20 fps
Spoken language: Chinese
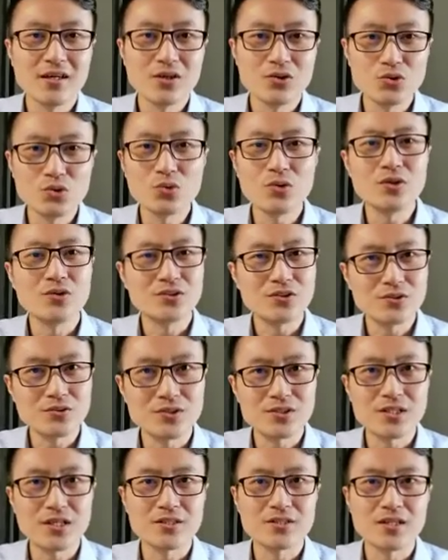如果有这种
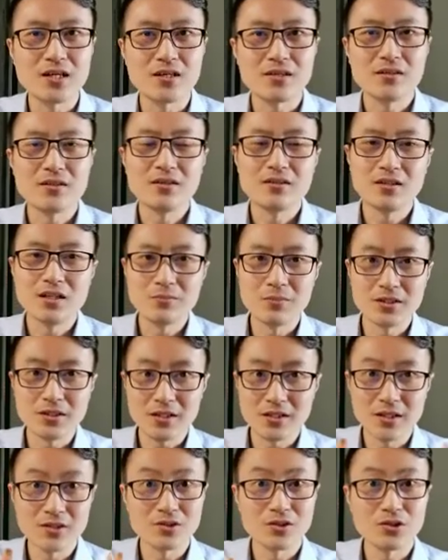现象，那么大
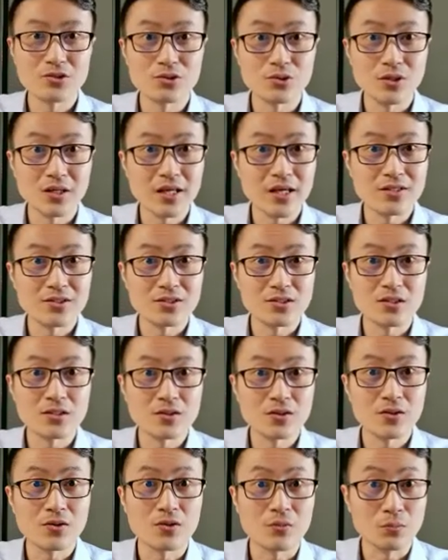家就要去练习
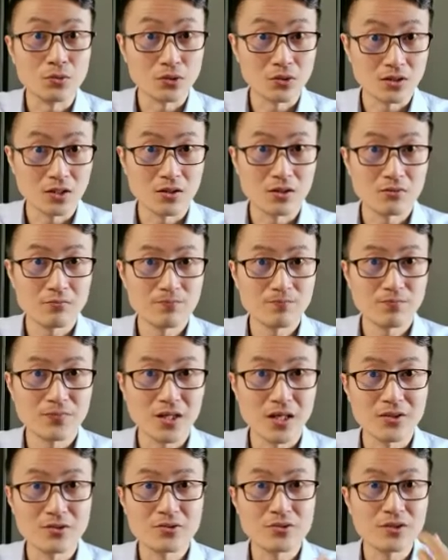口部操，
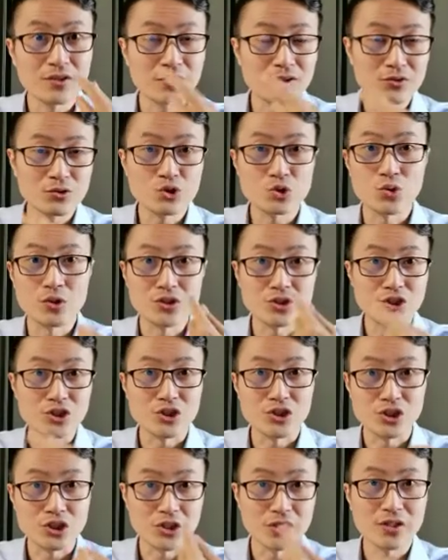那就是你的唇齿
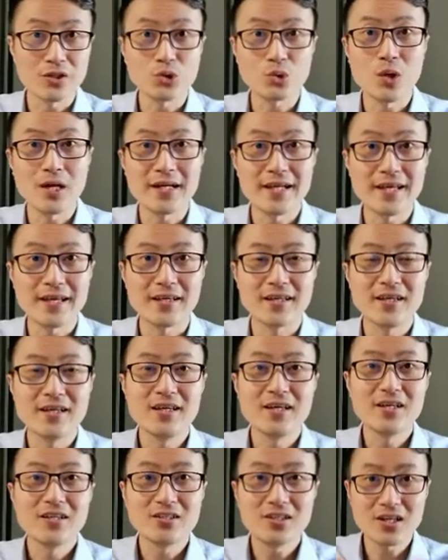舌要锻炼，
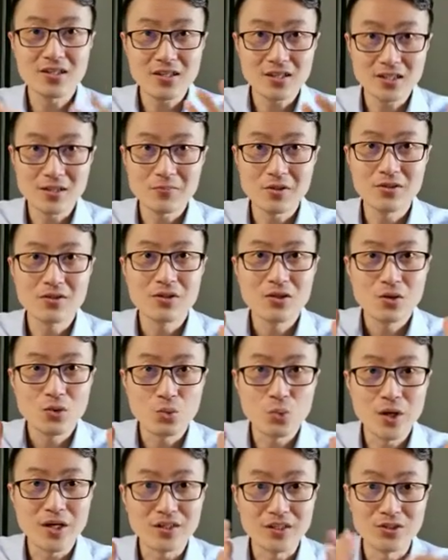要让他们
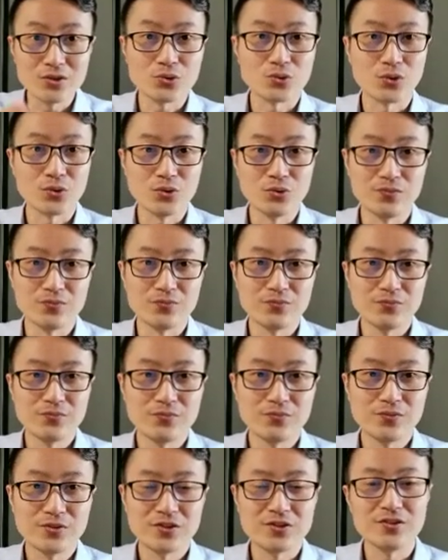为你所用，
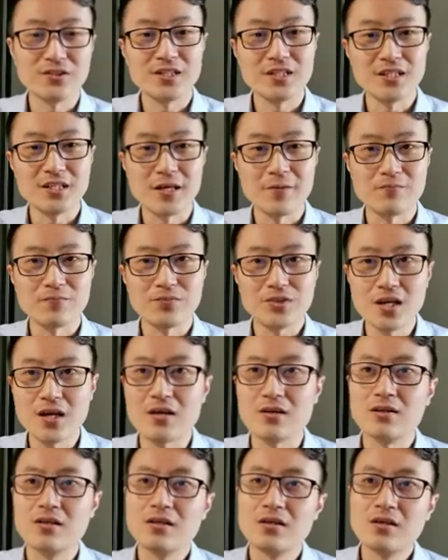这是第一点。第
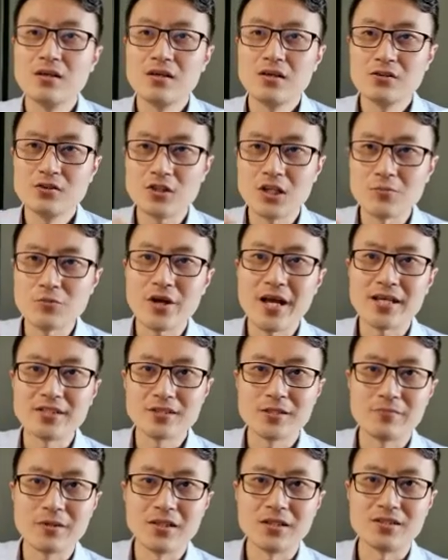
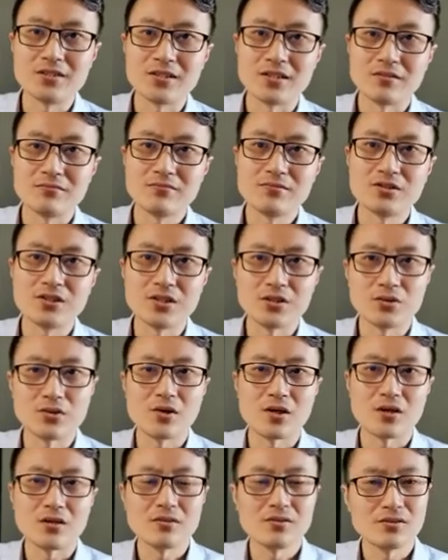二，comprehensibility 这一块
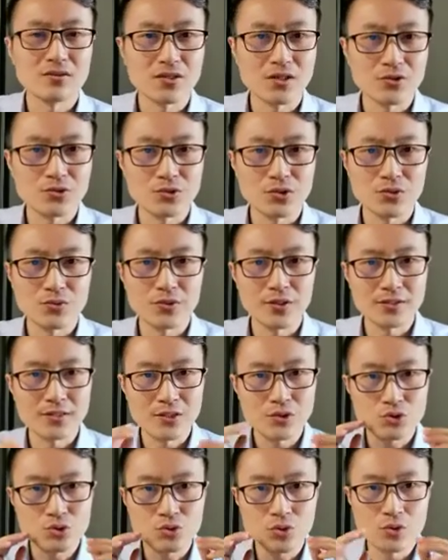儿，你要学会
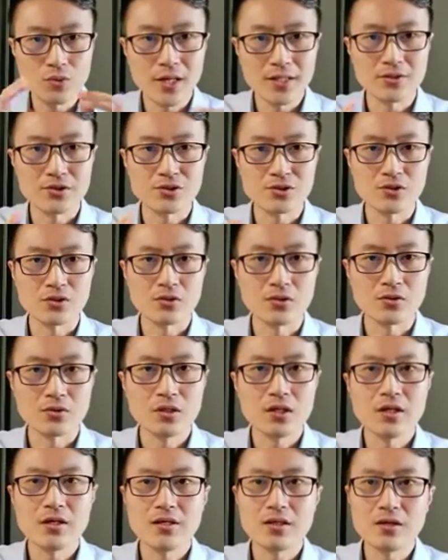在说话的时候
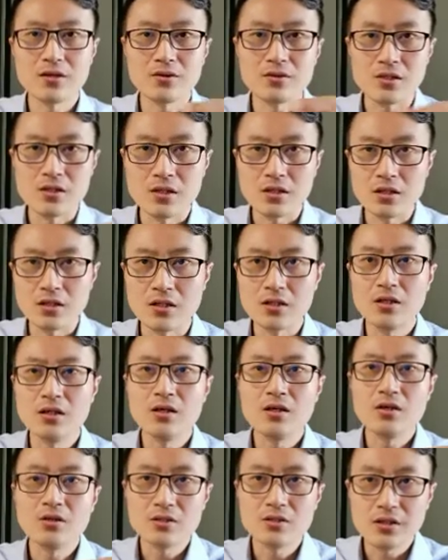要以
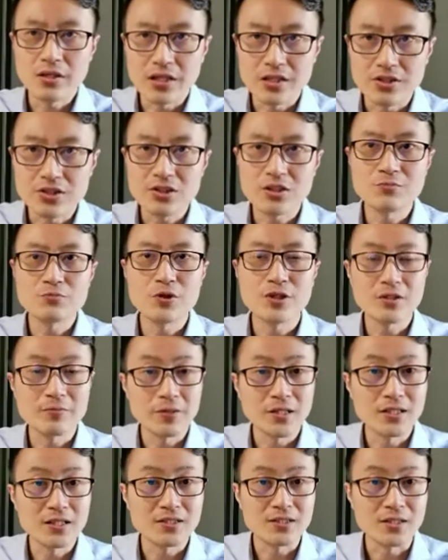
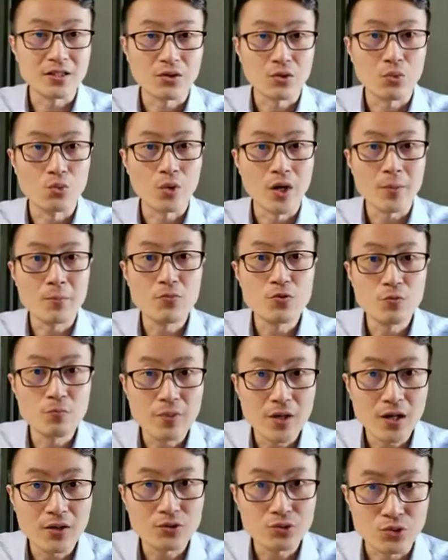interpretability 为目
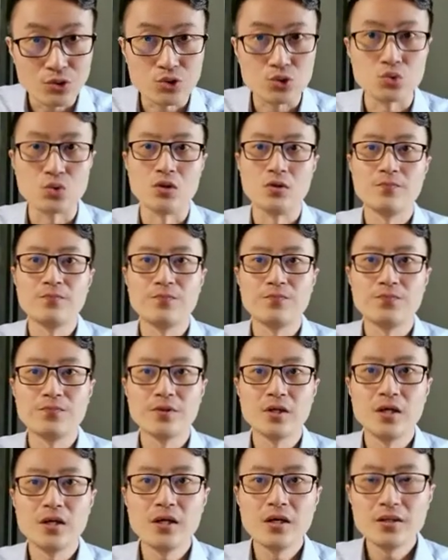标去说，
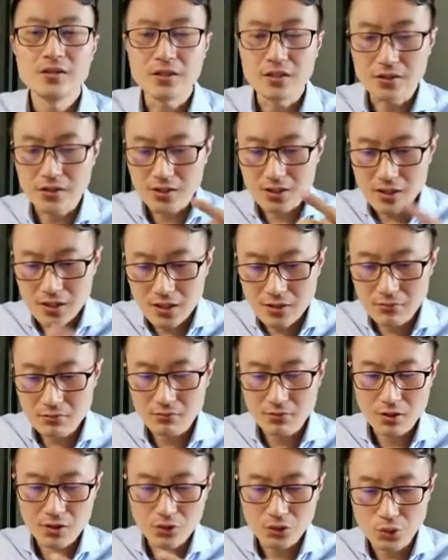你的音
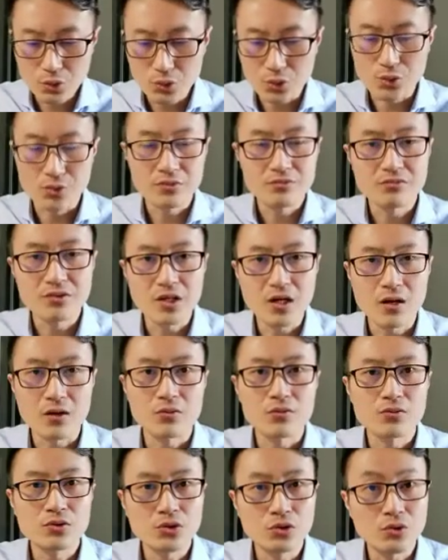律
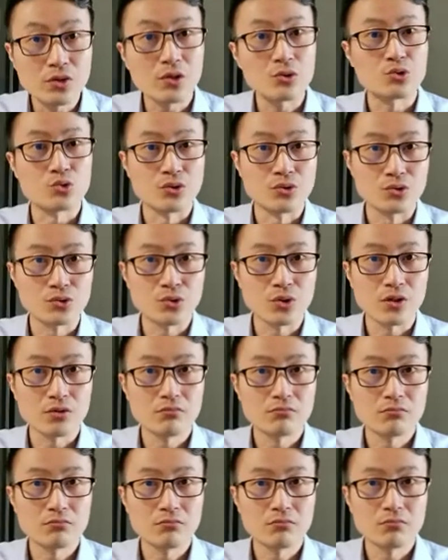调都要准确
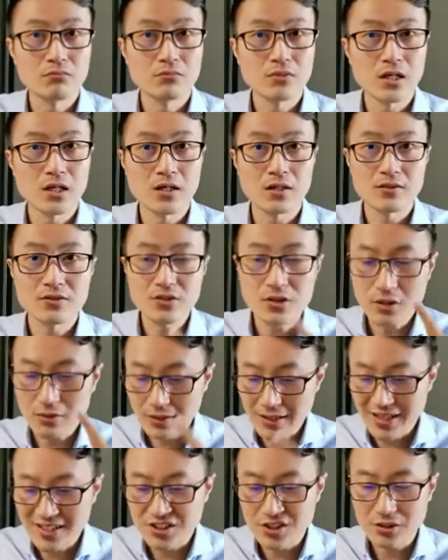啊。要
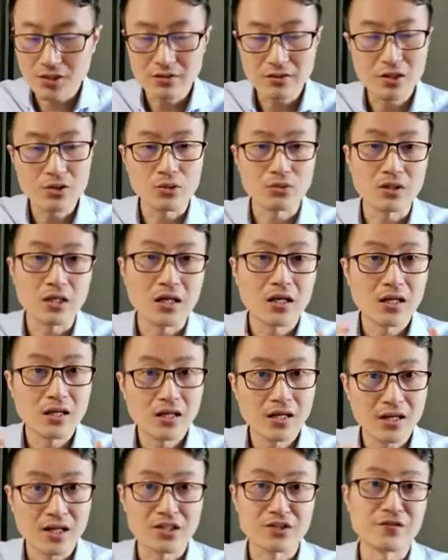练习的内容呢？
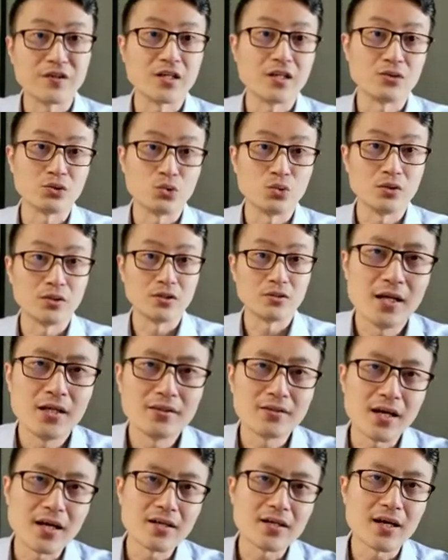还是非常多的。
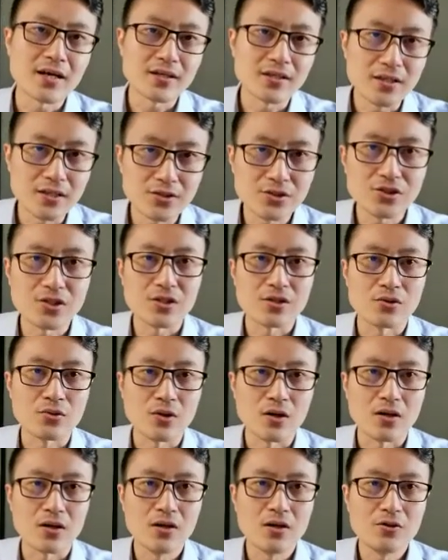单看音这一
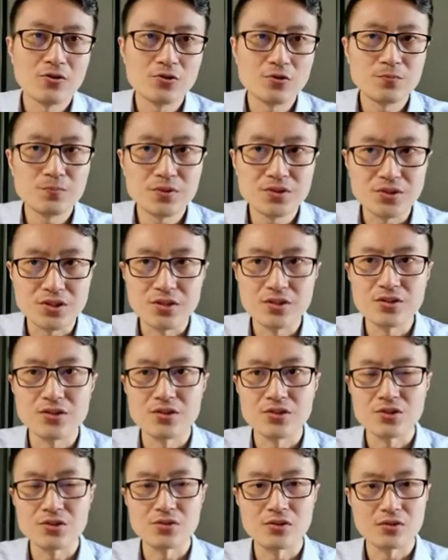块儿，就不仅
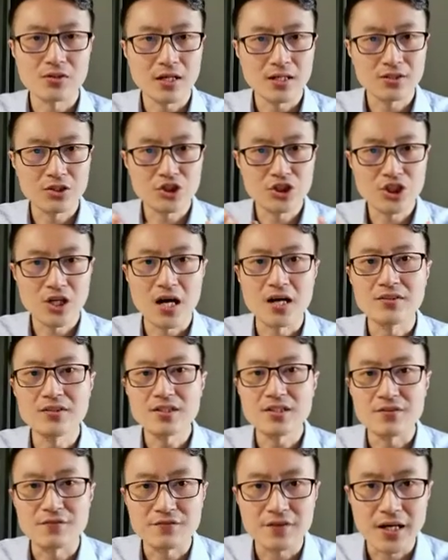仅是它的长
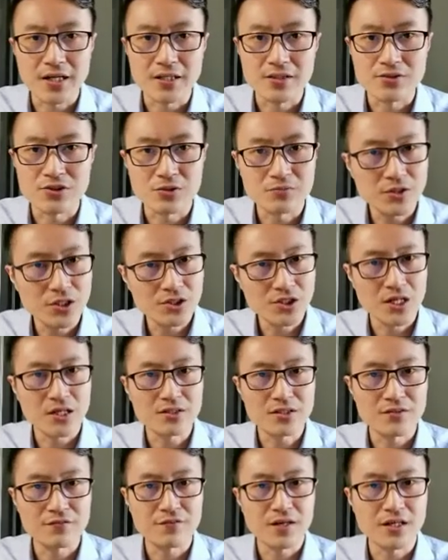体发音。什么叫
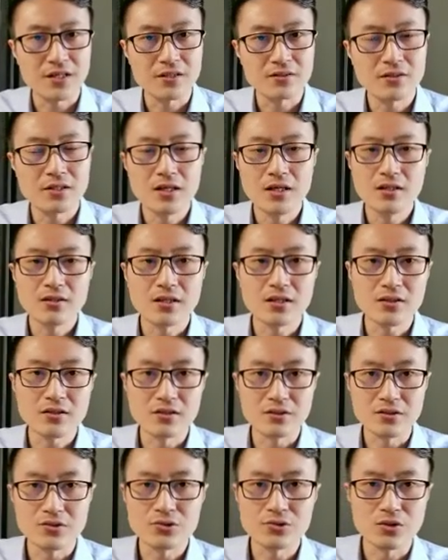长体发音？大家
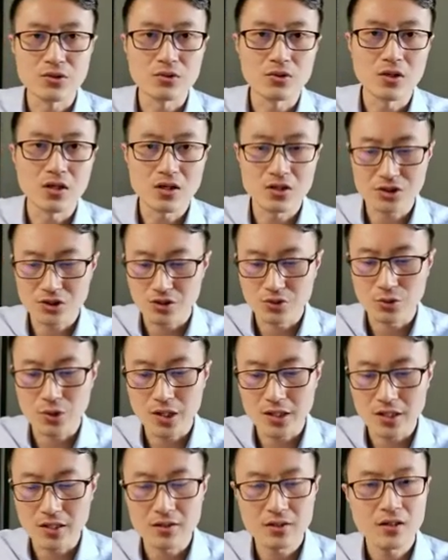可能学过二十个
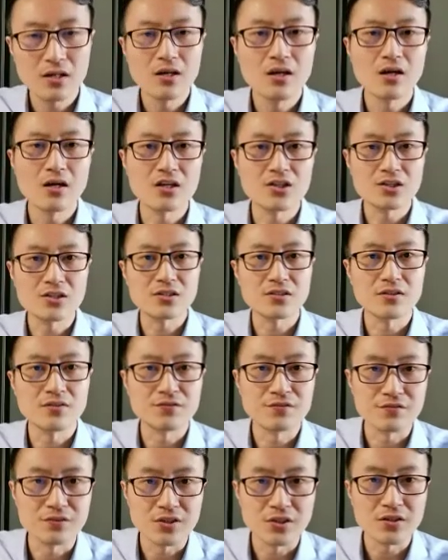元音、二十四个
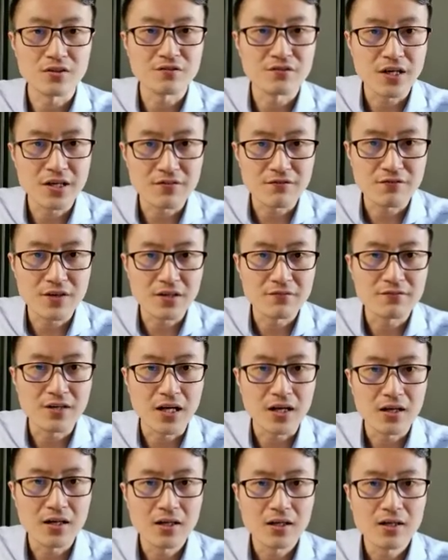辅音的发音方
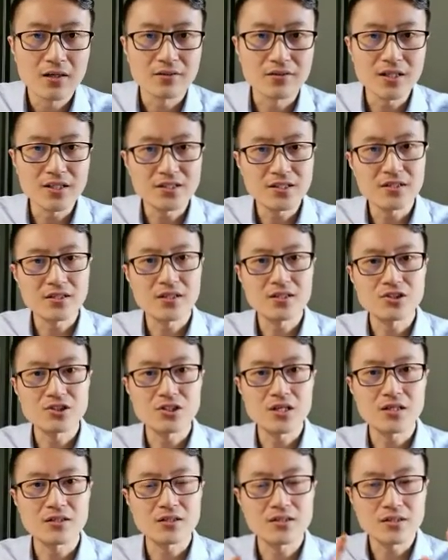法，那些呢，实
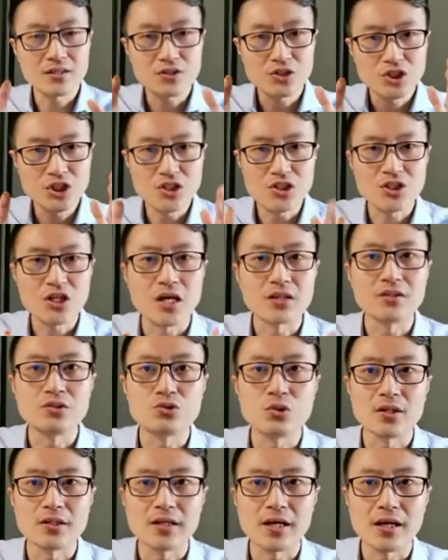际上它是它正常的
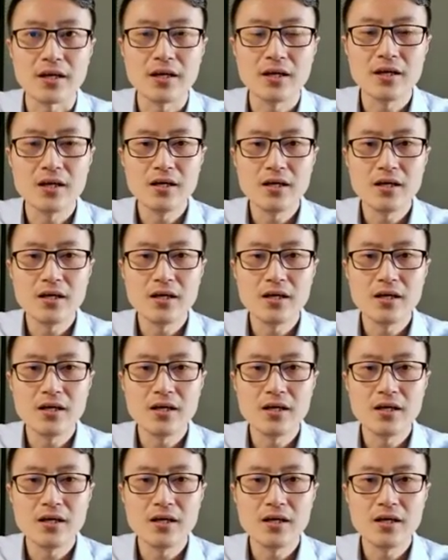状态。